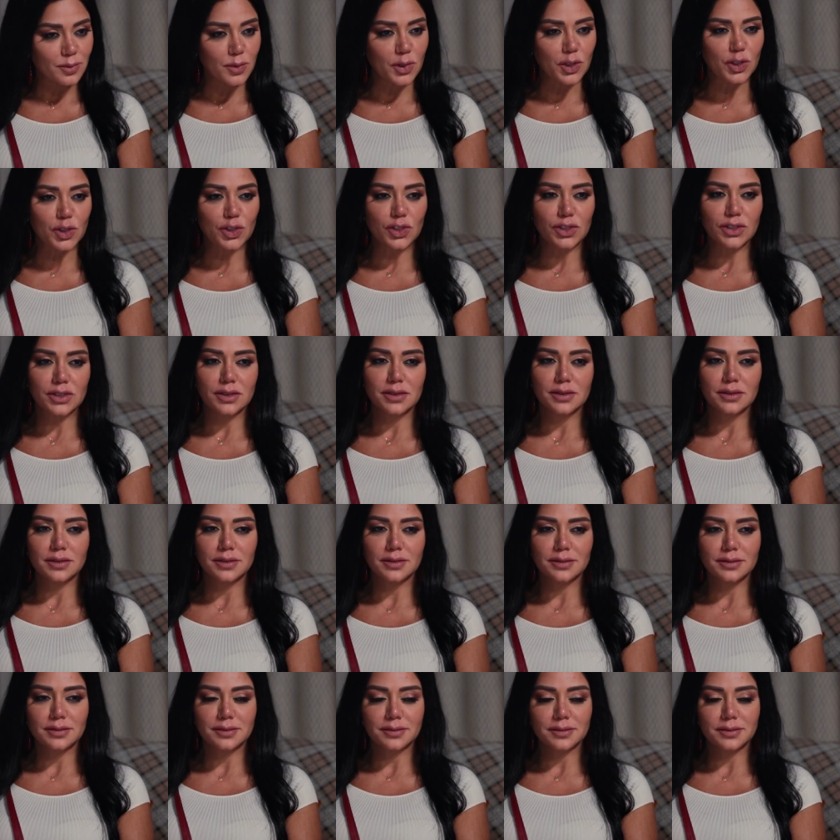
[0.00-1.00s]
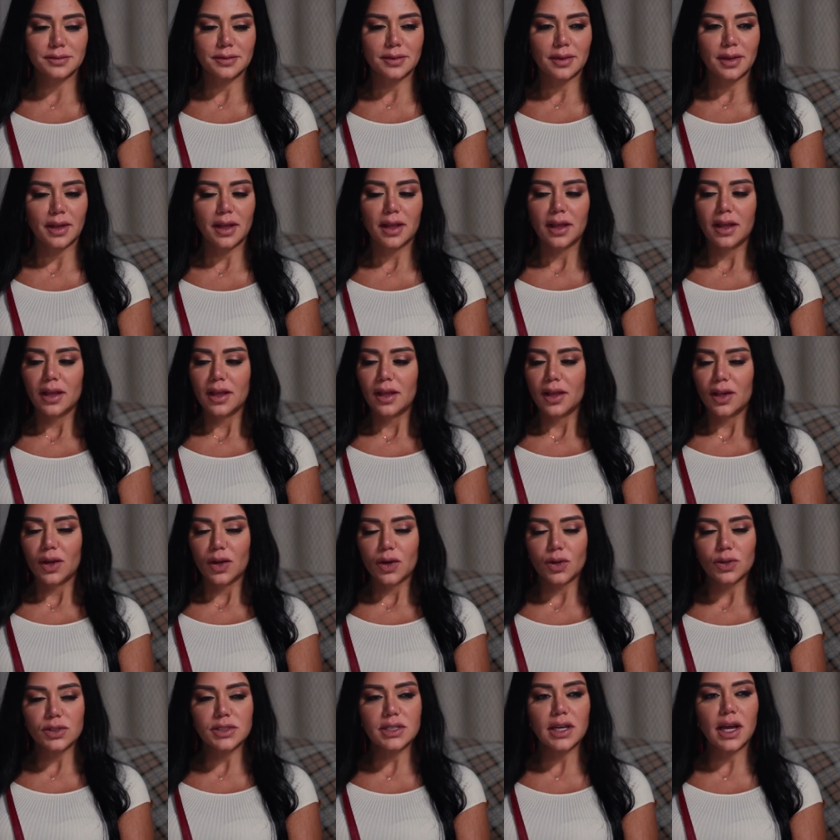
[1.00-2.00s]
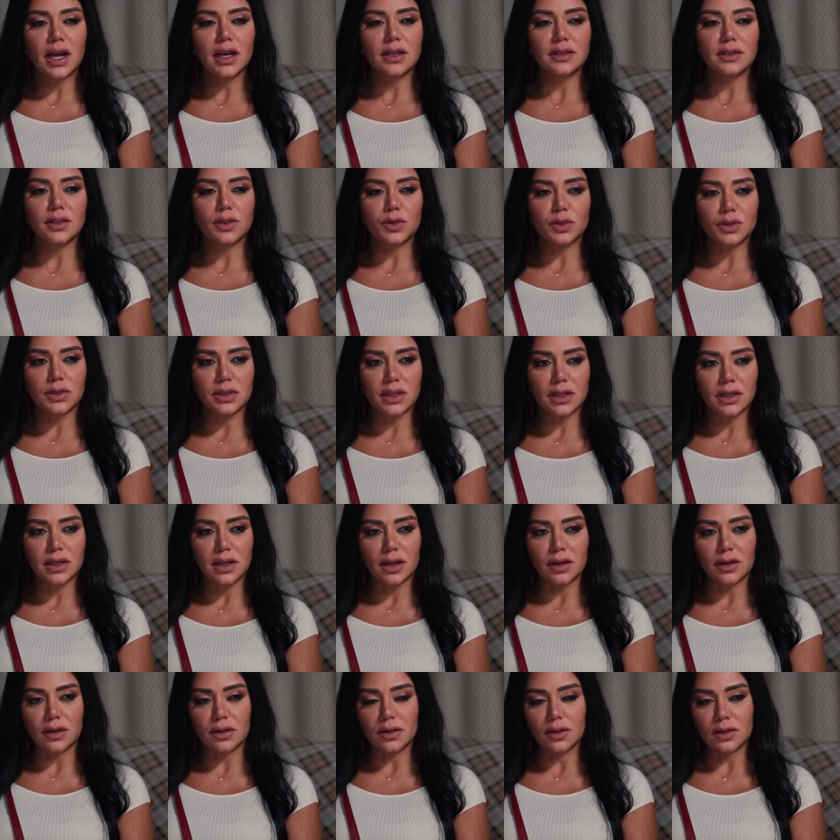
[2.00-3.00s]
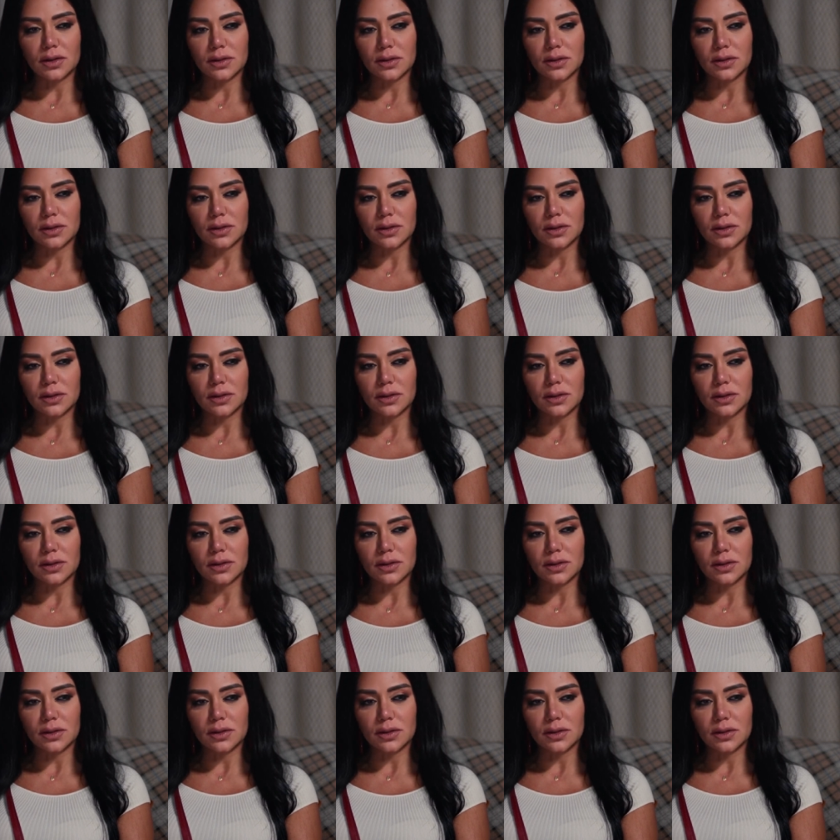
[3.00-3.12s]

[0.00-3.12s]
ماشي خدي حاجتك واتكلي على